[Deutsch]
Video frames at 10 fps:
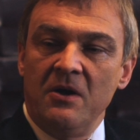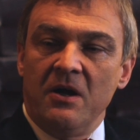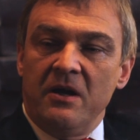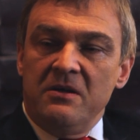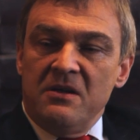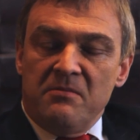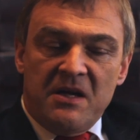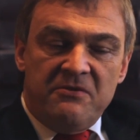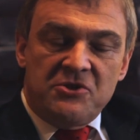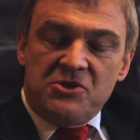Ein
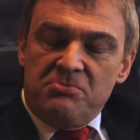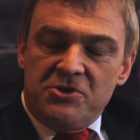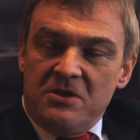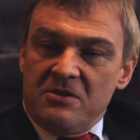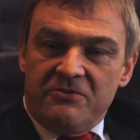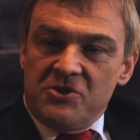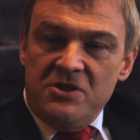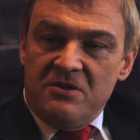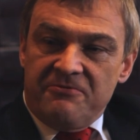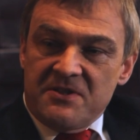Diamant besteht aus
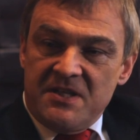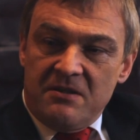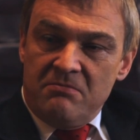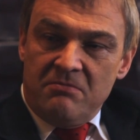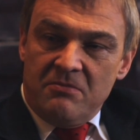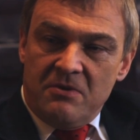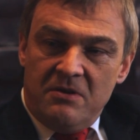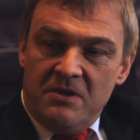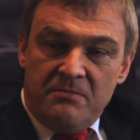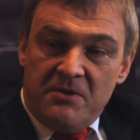verschiedenen Facetten.
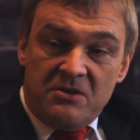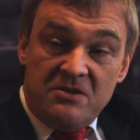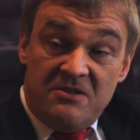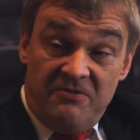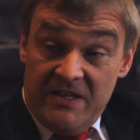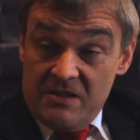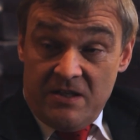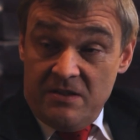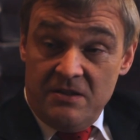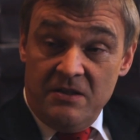Ein Diamant ist
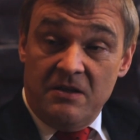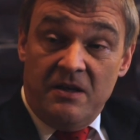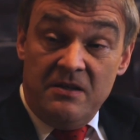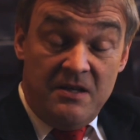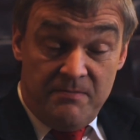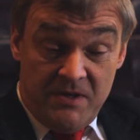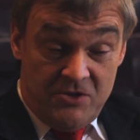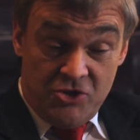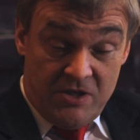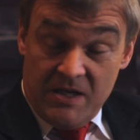werthaltig, ein
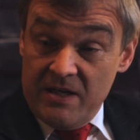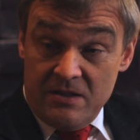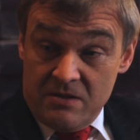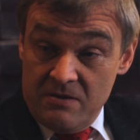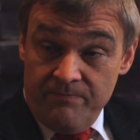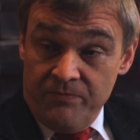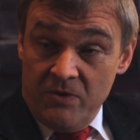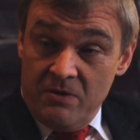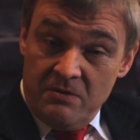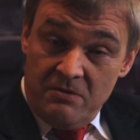Diamant strahlt.
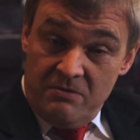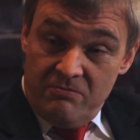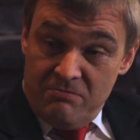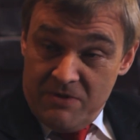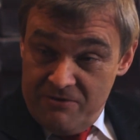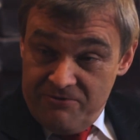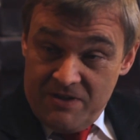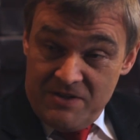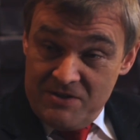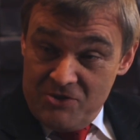Meine
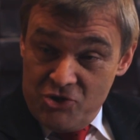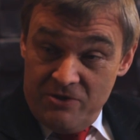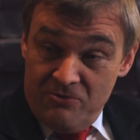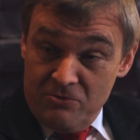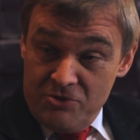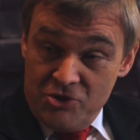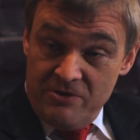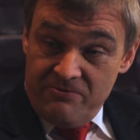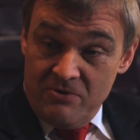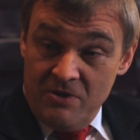Frage ist ja geschliffen,
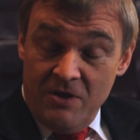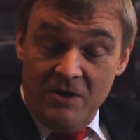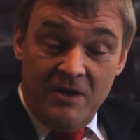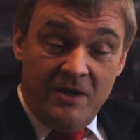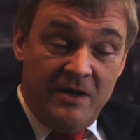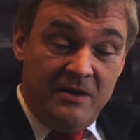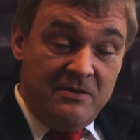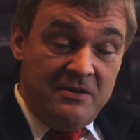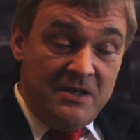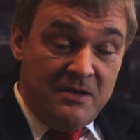ungeschliffen.
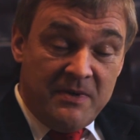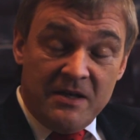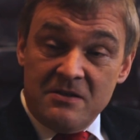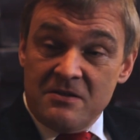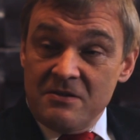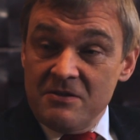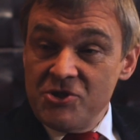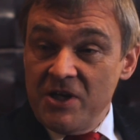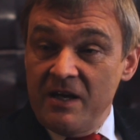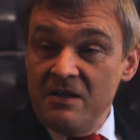Ein Diamant äh,
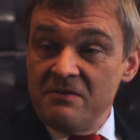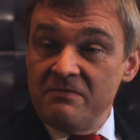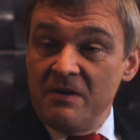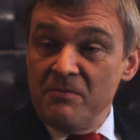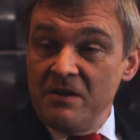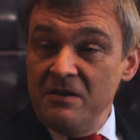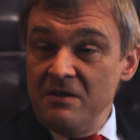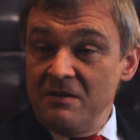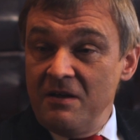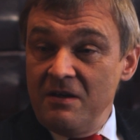scheint, wenn man
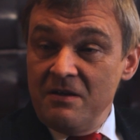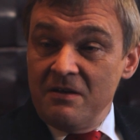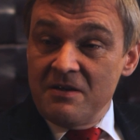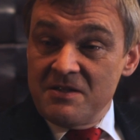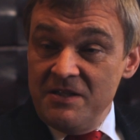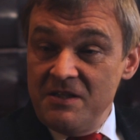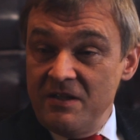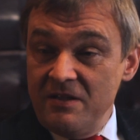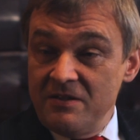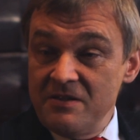ihn gegen das Licht
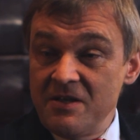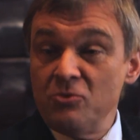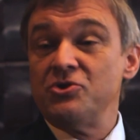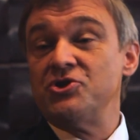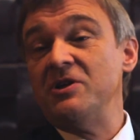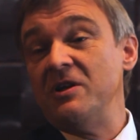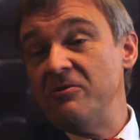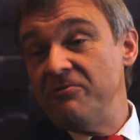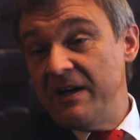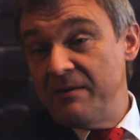hält, in sehr
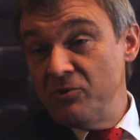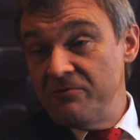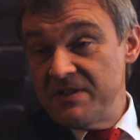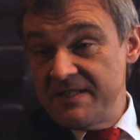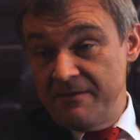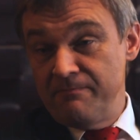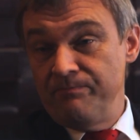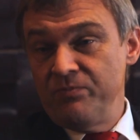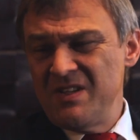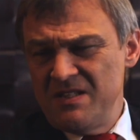unterschiedlichen Farben und Facetten.
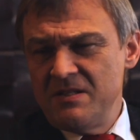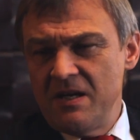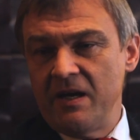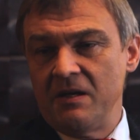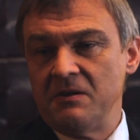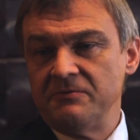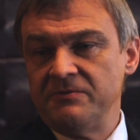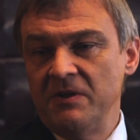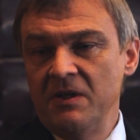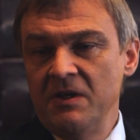Das ist der
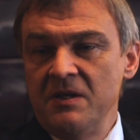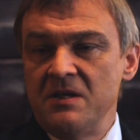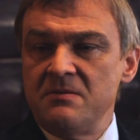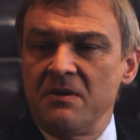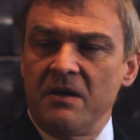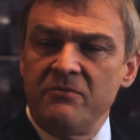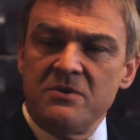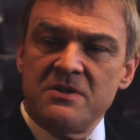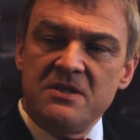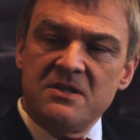Einkauf. Deswegen haben wir
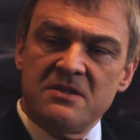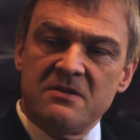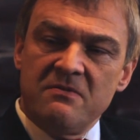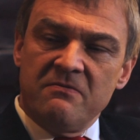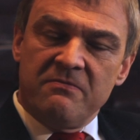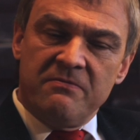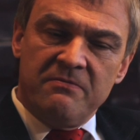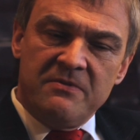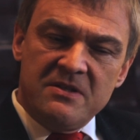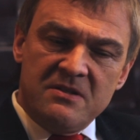uns dieses,
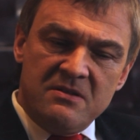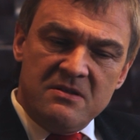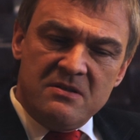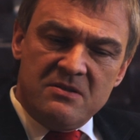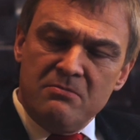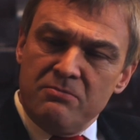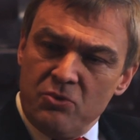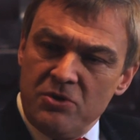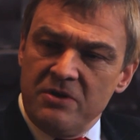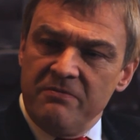diese, dieses
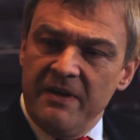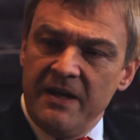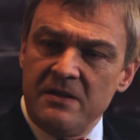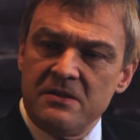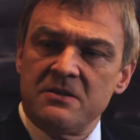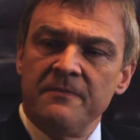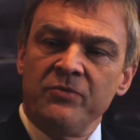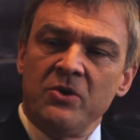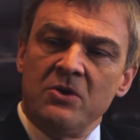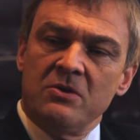Symbol gewählt
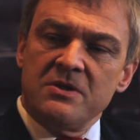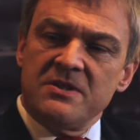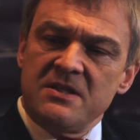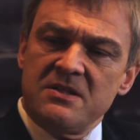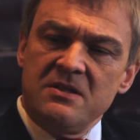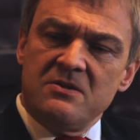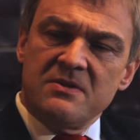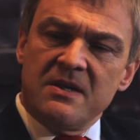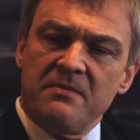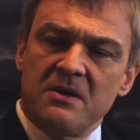und es setzt sich
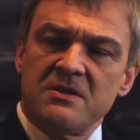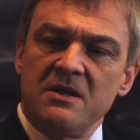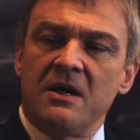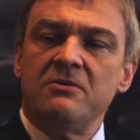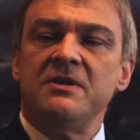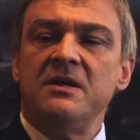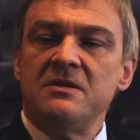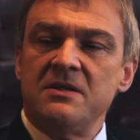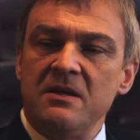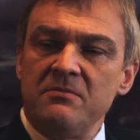zusammen aus genau
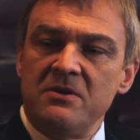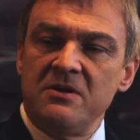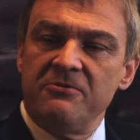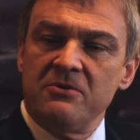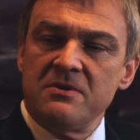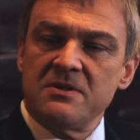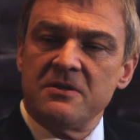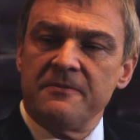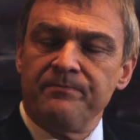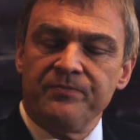den Themen, die für
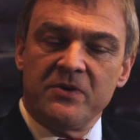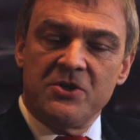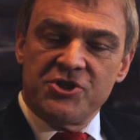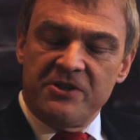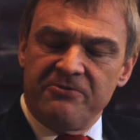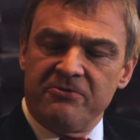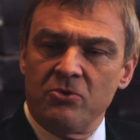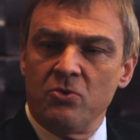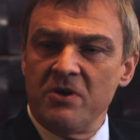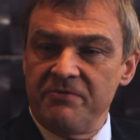unser Geschäft
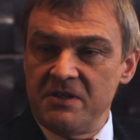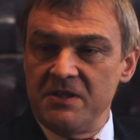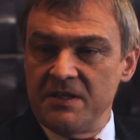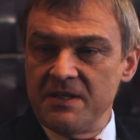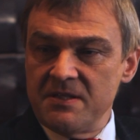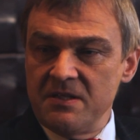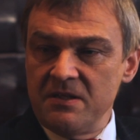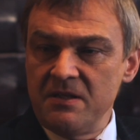von hoher Wichtigkeit sind.